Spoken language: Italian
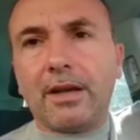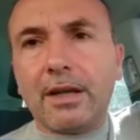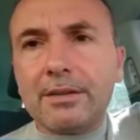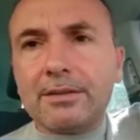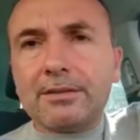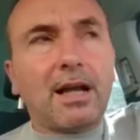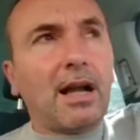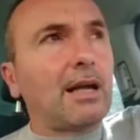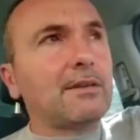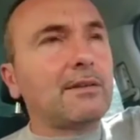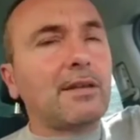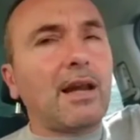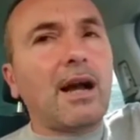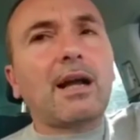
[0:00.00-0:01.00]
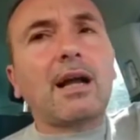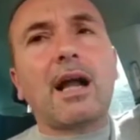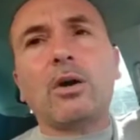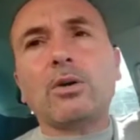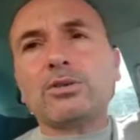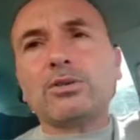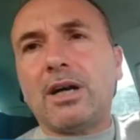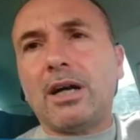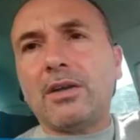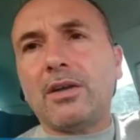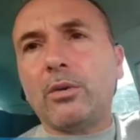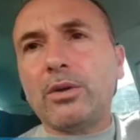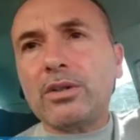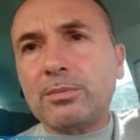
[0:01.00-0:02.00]
ad Alessandria a
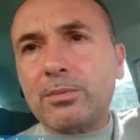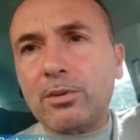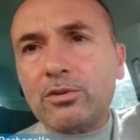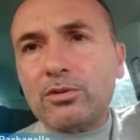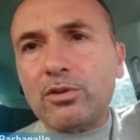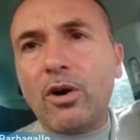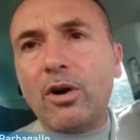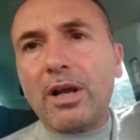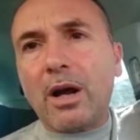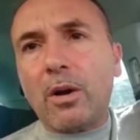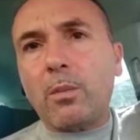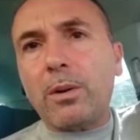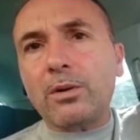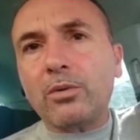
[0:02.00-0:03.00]
causa da un'esplosione a